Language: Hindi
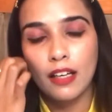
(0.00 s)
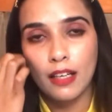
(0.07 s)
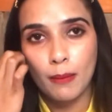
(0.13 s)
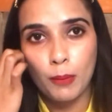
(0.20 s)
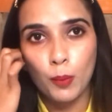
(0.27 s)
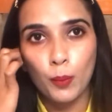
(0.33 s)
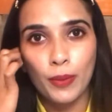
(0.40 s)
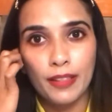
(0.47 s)
अगर
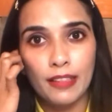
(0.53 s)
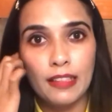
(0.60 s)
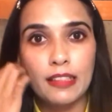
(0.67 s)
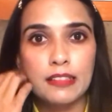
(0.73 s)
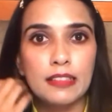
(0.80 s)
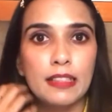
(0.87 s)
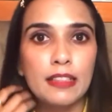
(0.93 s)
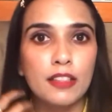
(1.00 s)
आपको
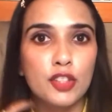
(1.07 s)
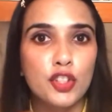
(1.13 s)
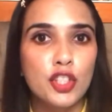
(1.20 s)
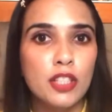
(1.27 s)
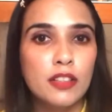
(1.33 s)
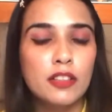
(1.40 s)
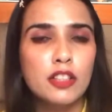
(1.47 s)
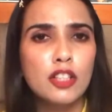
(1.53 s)
वनीला सेंट
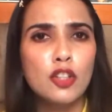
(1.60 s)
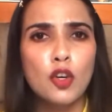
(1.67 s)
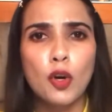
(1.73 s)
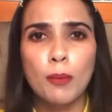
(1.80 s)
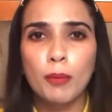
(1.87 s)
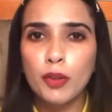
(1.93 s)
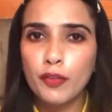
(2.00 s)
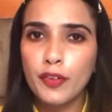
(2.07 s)
अच्छी लगती है
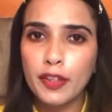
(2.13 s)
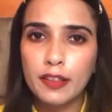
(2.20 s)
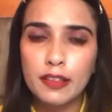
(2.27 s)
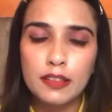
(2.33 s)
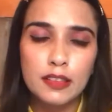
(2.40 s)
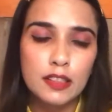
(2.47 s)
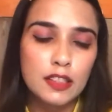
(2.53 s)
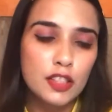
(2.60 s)
गॉर्मोट
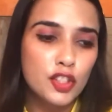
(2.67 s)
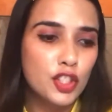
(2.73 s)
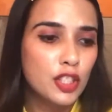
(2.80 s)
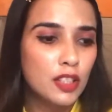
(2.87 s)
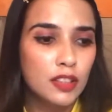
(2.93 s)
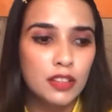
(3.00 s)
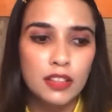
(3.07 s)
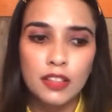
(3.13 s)
फ्रेगरेंसेस
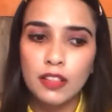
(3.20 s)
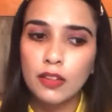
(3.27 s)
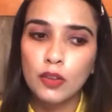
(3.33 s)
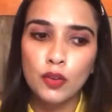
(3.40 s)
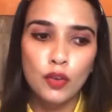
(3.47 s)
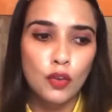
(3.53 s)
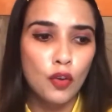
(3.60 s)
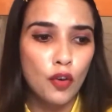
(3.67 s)
अच्छी लगती है
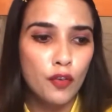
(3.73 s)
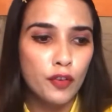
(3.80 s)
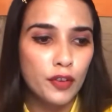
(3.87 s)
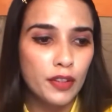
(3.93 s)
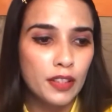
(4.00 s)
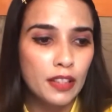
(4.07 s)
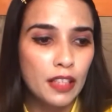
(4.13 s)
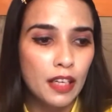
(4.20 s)
गो
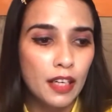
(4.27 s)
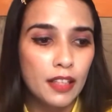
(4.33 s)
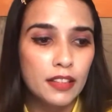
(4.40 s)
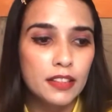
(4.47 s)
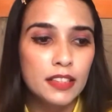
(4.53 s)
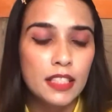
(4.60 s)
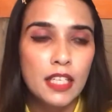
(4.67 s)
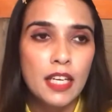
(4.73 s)
फॉर इट
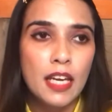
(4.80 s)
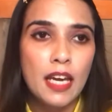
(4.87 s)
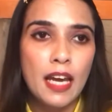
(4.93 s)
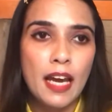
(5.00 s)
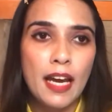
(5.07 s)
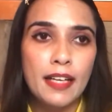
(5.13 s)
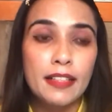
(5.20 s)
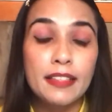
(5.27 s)
गाइस
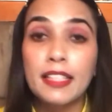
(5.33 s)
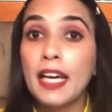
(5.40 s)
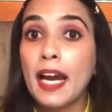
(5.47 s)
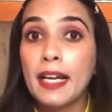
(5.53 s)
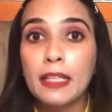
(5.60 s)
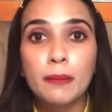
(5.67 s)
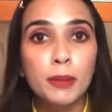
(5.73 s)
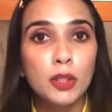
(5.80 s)
एंड ये
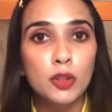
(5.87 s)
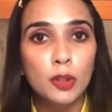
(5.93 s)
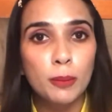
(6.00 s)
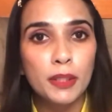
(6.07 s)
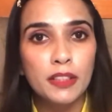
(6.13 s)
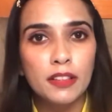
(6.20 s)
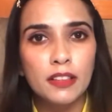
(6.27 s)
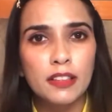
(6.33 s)
हेडिंग
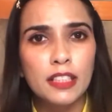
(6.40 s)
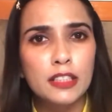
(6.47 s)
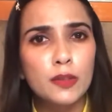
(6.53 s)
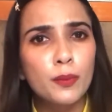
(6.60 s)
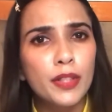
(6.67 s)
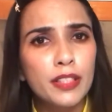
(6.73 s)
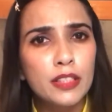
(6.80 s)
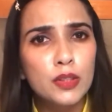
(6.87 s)
बिल्कुल भी नहीं देता
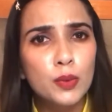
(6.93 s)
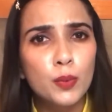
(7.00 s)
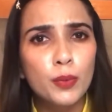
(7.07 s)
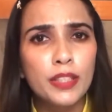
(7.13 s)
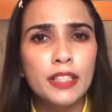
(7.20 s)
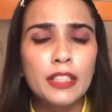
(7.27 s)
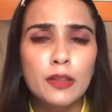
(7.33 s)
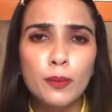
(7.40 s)
इट्स वेरी
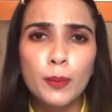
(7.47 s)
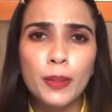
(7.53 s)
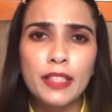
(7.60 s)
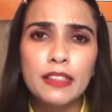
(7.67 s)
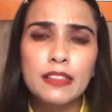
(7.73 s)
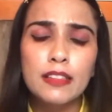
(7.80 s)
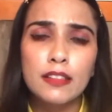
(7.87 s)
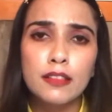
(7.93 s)
स्वीट
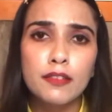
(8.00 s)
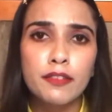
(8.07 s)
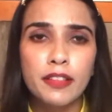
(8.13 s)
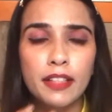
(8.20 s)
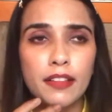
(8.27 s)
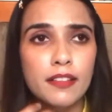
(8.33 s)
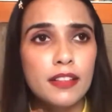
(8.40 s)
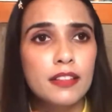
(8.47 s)
वेरी सटल
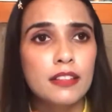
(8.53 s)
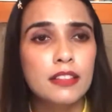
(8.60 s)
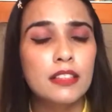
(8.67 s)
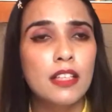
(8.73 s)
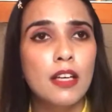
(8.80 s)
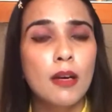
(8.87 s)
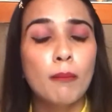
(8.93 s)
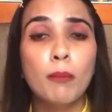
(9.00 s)

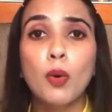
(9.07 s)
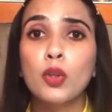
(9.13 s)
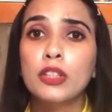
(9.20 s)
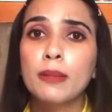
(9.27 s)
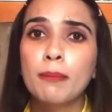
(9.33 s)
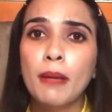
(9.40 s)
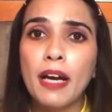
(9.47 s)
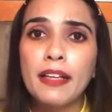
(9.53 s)
फ्रेगरेंस
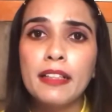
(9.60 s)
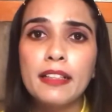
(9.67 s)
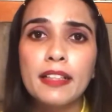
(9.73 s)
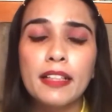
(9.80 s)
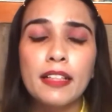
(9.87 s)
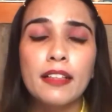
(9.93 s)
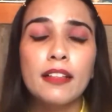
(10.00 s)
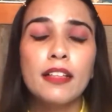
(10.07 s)
बहुत ही माइल्ड
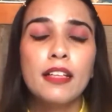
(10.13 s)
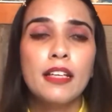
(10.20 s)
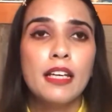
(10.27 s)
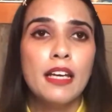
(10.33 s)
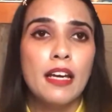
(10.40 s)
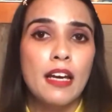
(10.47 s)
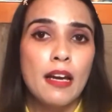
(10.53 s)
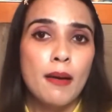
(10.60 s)
है
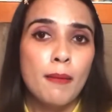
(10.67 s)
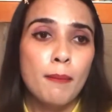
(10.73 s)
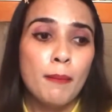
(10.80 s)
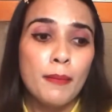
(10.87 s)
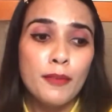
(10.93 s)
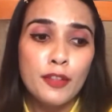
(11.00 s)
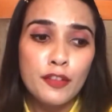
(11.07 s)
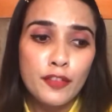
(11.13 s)

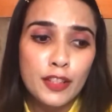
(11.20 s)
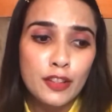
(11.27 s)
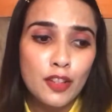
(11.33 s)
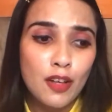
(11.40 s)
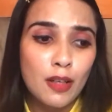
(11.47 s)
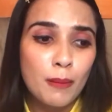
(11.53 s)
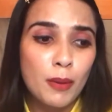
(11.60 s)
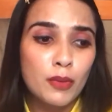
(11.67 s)
इफ़ आई
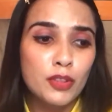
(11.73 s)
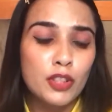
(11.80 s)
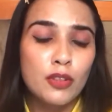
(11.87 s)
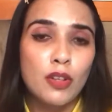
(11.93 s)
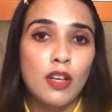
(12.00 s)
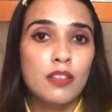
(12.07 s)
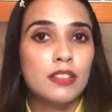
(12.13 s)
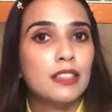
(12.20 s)
टॉक अबाउट द
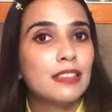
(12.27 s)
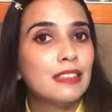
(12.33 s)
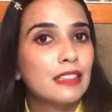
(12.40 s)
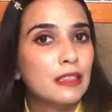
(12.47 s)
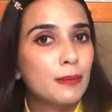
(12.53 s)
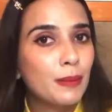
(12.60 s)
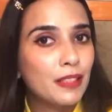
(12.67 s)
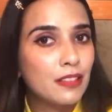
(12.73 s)
कॉन्स
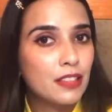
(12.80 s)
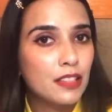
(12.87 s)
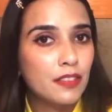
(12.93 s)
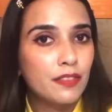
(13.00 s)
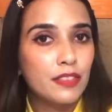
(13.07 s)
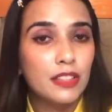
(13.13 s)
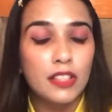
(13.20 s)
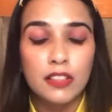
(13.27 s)
इट्स
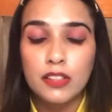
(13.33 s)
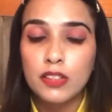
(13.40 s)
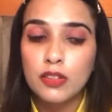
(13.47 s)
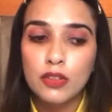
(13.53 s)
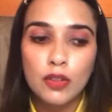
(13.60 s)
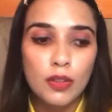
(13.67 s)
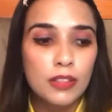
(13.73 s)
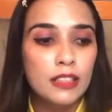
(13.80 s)
एक्सपेंसिव डस
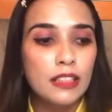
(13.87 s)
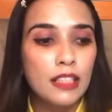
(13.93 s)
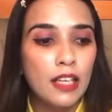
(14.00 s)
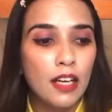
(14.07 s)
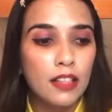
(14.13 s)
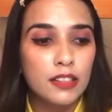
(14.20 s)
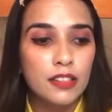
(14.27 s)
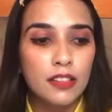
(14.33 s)
नॉट
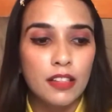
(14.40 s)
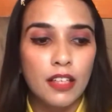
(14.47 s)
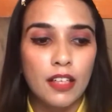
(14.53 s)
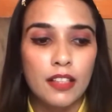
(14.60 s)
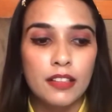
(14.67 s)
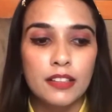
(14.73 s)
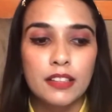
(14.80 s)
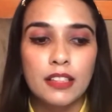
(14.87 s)
लास्ट
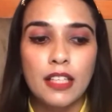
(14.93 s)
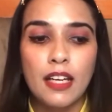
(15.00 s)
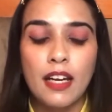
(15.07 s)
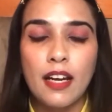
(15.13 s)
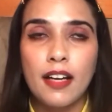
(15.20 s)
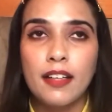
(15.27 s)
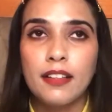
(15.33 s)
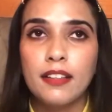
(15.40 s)
गाइज
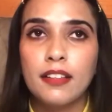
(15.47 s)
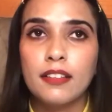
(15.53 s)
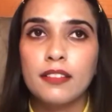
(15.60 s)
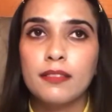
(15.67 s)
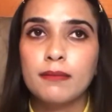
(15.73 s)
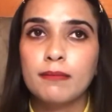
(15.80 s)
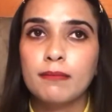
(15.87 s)
एंड